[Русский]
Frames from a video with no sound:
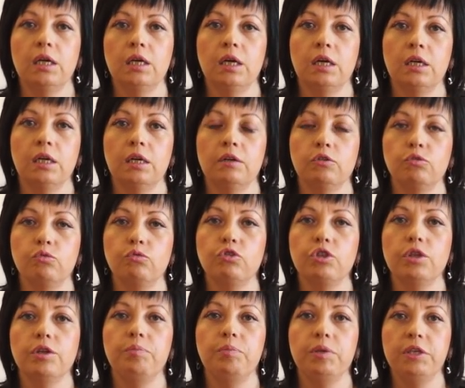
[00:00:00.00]
э,
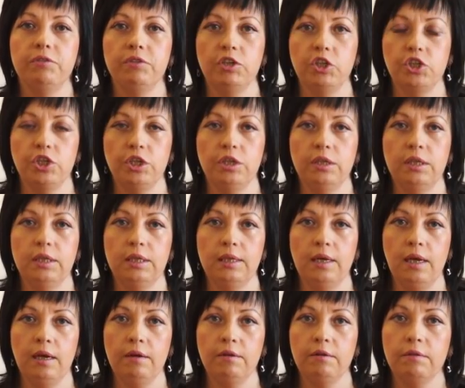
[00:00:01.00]
нужно пить в течение
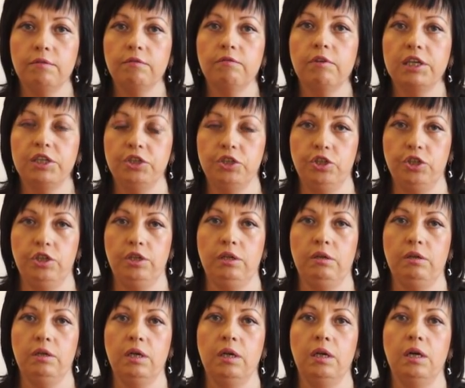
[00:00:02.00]
дня
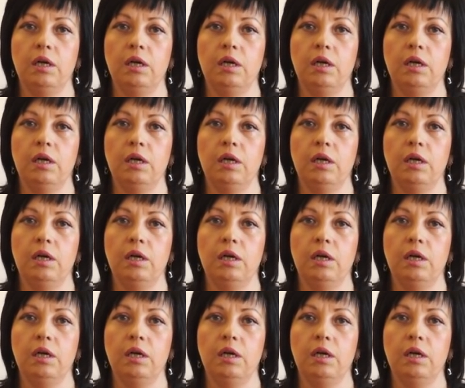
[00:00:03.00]
водички.